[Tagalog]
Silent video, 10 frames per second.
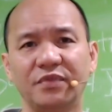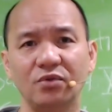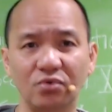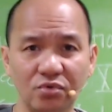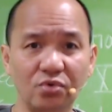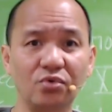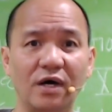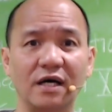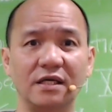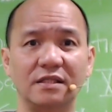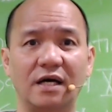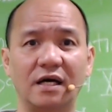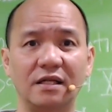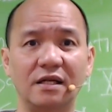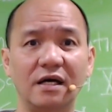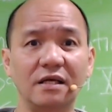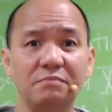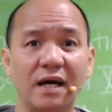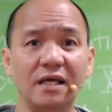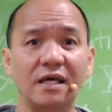Tuturuan kita na
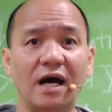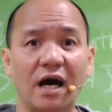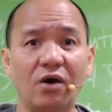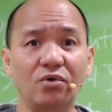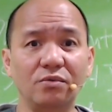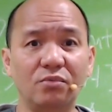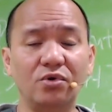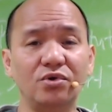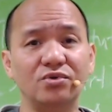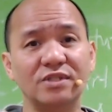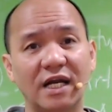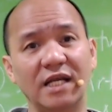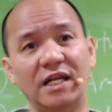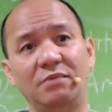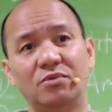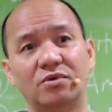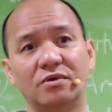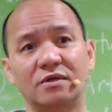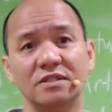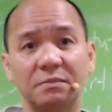maiahon mo yung sarili mo
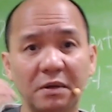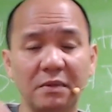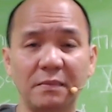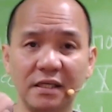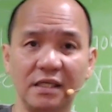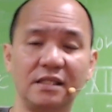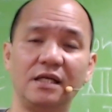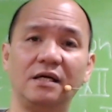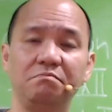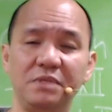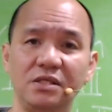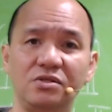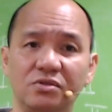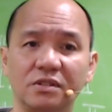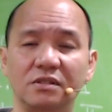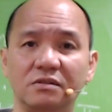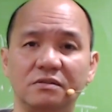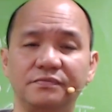sa pamamagitan ng bidyong ito.